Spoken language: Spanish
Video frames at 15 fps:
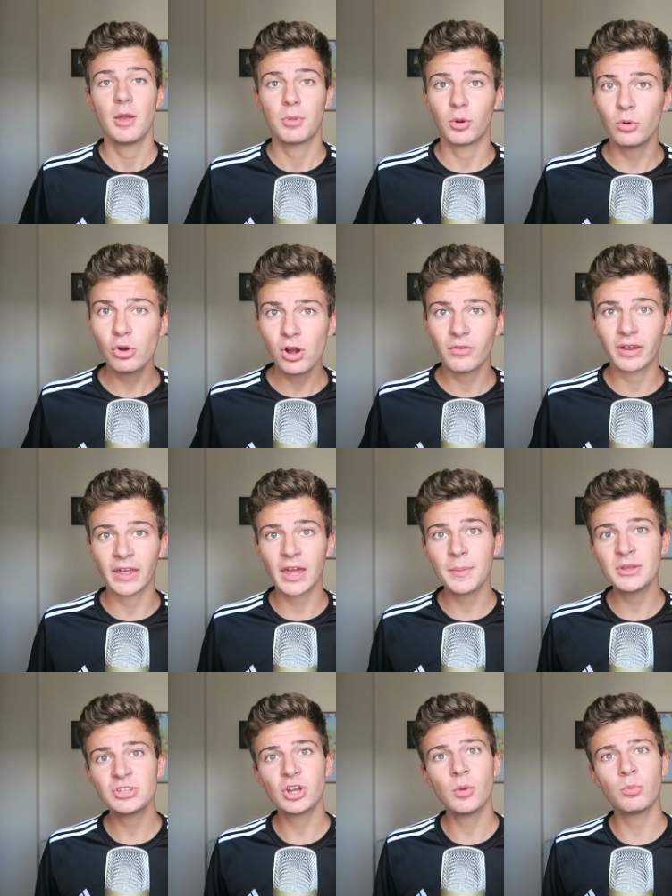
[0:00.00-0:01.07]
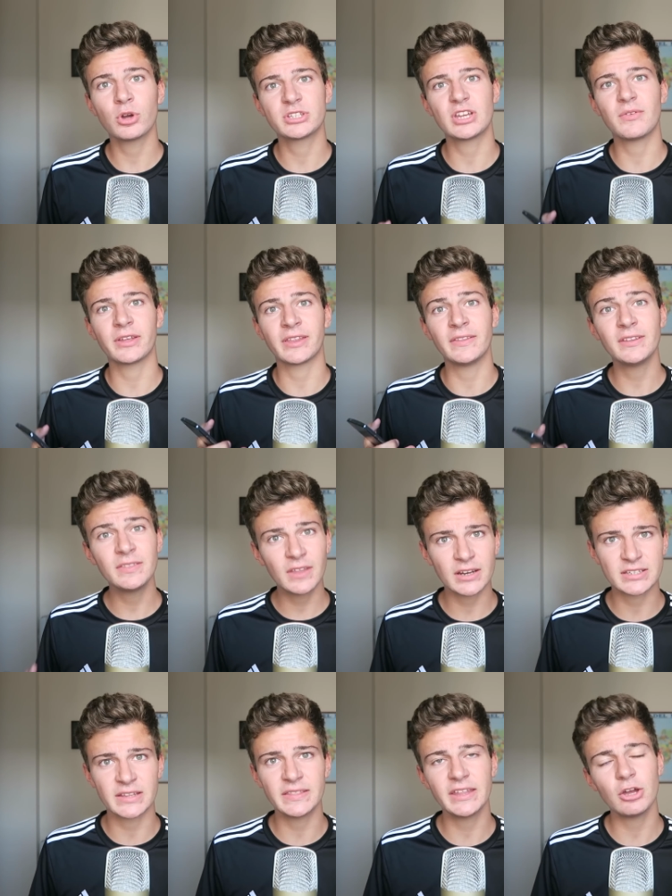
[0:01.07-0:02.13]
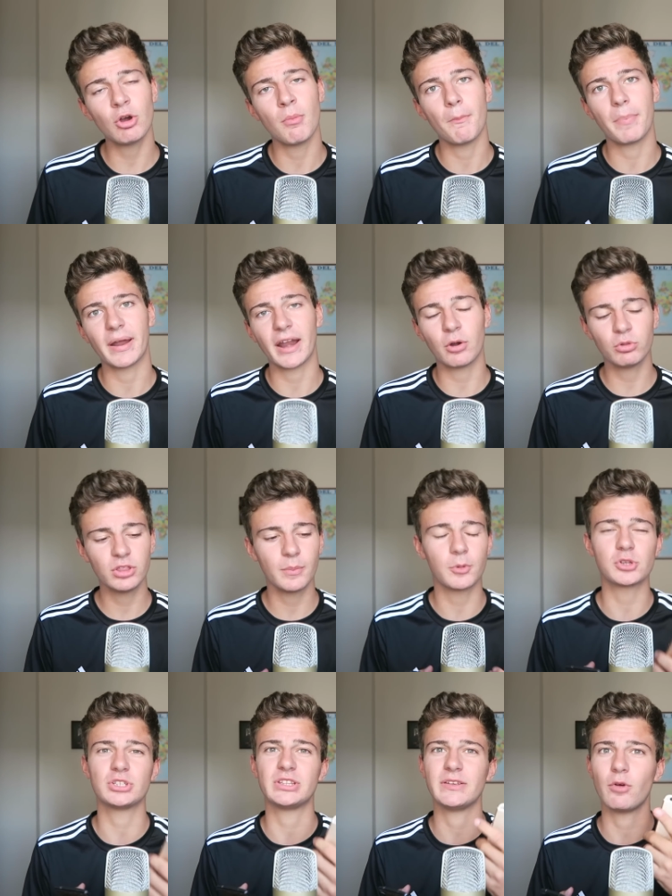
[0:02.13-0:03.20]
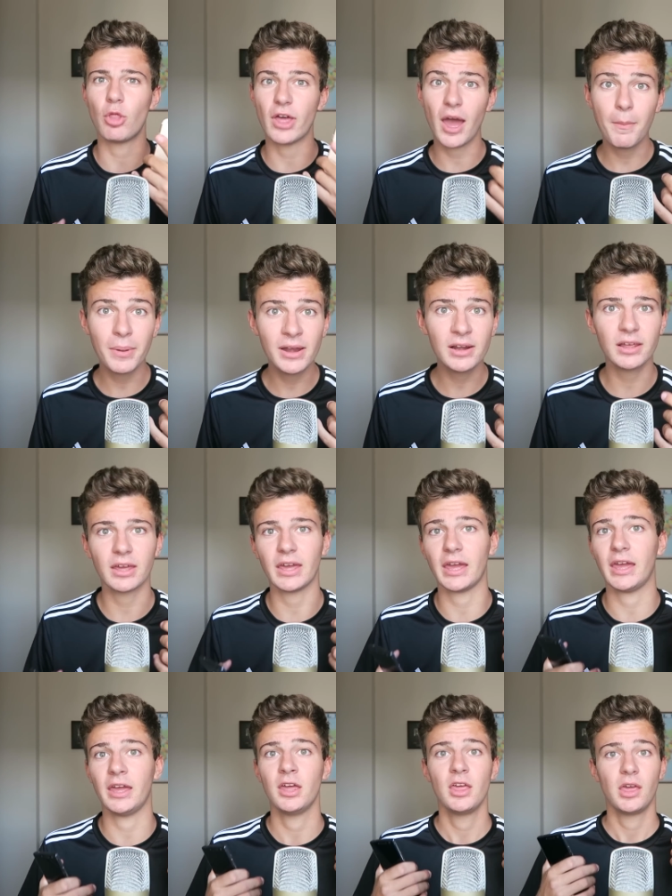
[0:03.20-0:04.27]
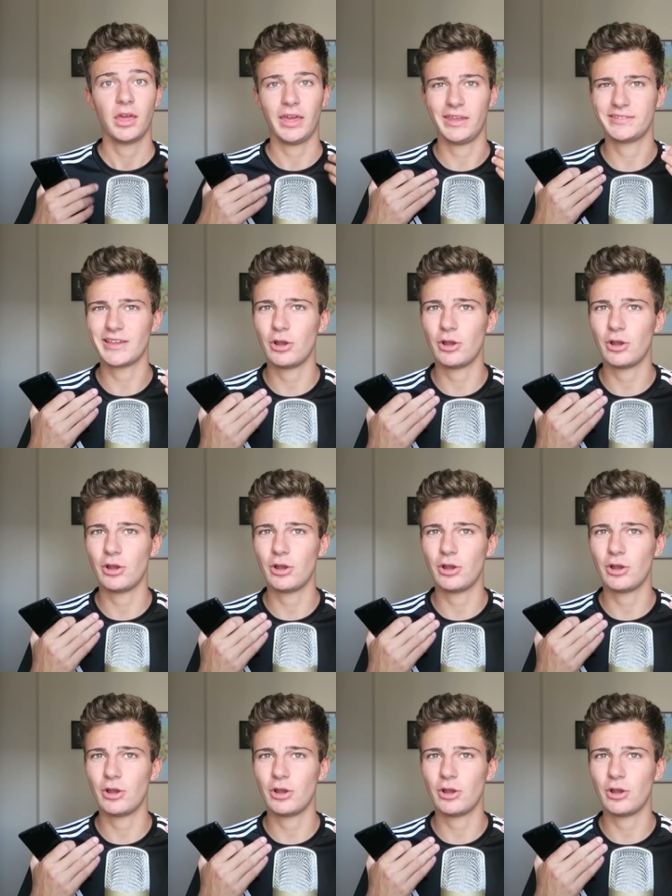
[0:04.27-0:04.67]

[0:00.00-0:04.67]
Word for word: Pero bueno, la verdad es que pienso que puede ser bastante interesante comparar un dispositivo de Apple que eh,